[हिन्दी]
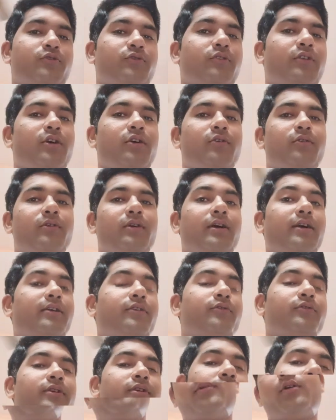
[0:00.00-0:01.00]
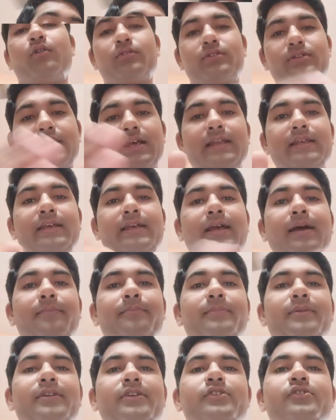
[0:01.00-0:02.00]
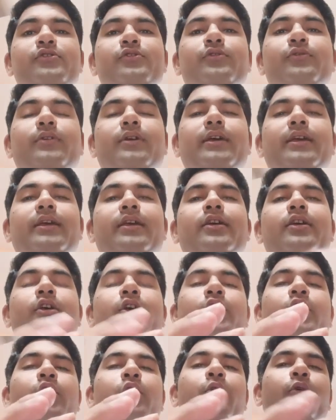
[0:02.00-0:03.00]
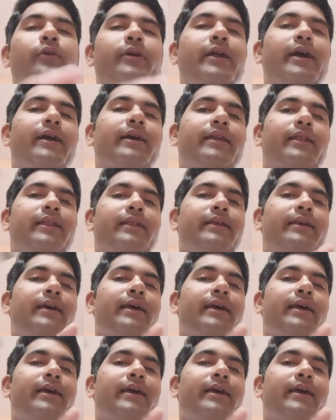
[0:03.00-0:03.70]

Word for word: सुना होगा क्योंकि बहुत सारी कंपनीज जो हैं वो क्या कर रही